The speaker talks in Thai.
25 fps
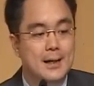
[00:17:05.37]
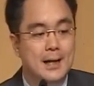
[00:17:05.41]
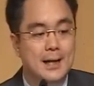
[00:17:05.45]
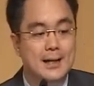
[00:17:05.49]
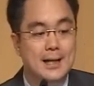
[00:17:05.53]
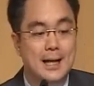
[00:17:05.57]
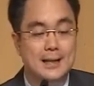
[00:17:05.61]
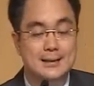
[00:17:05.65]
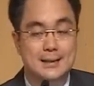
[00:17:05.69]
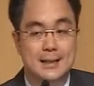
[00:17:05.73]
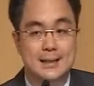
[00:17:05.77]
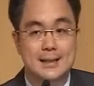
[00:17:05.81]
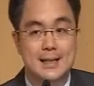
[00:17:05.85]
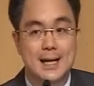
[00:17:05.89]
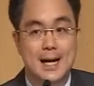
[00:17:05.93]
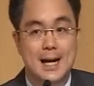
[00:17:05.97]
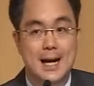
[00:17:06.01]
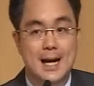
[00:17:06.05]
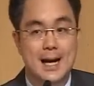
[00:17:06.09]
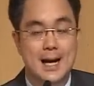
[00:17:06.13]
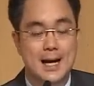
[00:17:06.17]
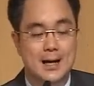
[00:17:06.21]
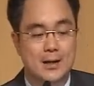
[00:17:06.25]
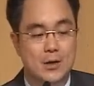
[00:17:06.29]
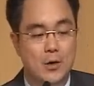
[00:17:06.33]
ขนาดสัญญา
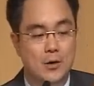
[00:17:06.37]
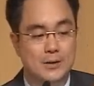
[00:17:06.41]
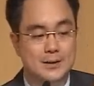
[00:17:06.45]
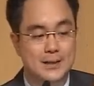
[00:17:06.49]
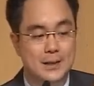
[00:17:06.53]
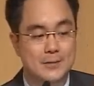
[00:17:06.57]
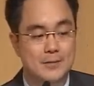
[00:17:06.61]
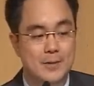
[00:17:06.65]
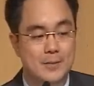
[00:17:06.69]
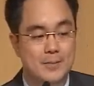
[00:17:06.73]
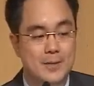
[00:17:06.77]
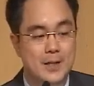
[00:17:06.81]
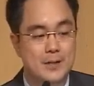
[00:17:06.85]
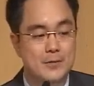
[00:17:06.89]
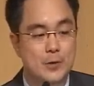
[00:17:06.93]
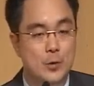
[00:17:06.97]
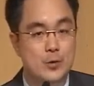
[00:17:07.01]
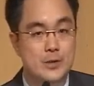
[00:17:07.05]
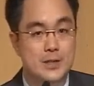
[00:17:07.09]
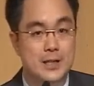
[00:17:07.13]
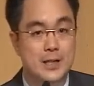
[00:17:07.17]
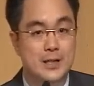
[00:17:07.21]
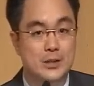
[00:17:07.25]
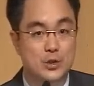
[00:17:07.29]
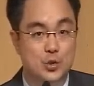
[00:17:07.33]
ของ Set 50
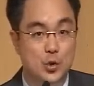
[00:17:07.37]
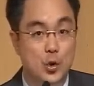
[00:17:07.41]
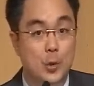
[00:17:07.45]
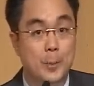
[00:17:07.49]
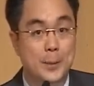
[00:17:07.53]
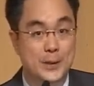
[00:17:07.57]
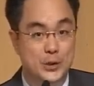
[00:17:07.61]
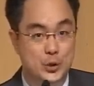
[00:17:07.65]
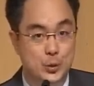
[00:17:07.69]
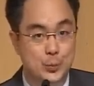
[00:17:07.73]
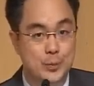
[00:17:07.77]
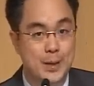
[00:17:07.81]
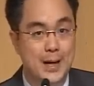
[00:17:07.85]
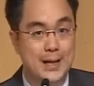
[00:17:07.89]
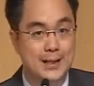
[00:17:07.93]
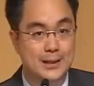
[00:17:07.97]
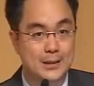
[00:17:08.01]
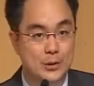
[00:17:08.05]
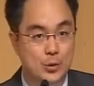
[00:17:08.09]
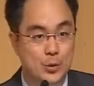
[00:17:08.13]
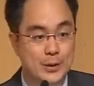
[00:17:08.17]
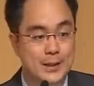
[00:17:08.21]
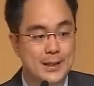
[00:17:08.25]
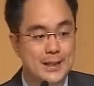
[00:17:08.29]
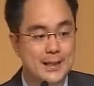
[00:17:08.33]
Future ตัวปัจจุบัน
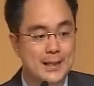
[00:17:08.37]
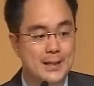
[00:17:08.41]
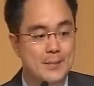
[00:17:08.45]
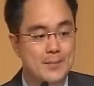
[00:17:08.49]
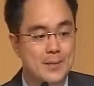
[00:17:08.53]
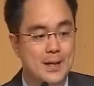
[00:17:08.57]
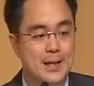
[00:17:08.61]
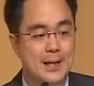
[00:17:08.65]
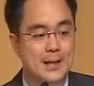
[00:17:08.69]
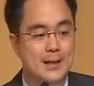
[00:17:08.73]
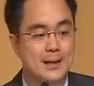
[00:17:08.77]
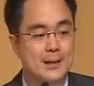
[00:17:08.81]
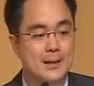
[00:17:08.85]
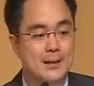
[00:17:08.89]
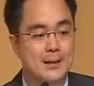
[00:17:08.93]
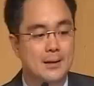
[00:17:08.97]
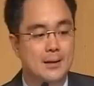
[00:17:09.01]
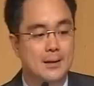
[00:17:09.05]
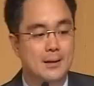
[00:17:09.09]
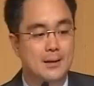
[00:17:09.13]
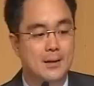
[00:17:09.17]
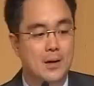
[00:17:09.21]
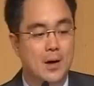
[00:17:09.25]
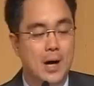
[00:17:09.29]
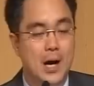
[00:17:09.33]
ตัวเดิมเนี่ย
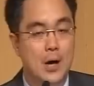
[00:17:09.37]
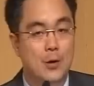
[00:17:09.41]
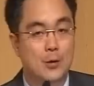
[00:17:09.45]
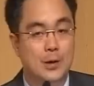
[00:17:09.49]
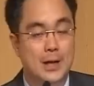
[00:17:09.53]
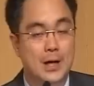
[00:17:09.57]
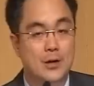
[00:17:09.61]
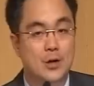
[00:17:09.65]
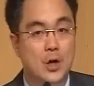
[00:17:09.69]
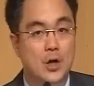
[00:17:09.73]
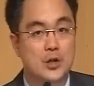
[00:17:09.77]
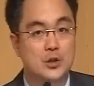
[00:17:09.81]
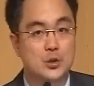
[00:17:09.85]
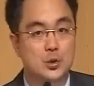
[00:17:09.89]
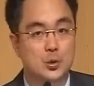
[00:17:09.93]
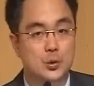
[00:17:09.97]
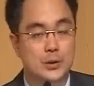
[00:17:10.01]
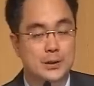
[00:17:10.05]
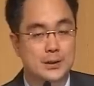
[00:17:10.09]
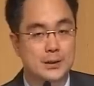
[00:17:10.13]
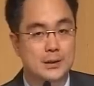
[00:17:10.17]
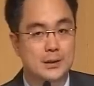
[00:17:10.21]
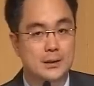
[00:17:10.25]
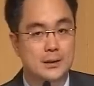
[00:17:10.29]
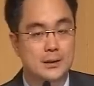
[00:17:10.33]
ก็เอา900จุด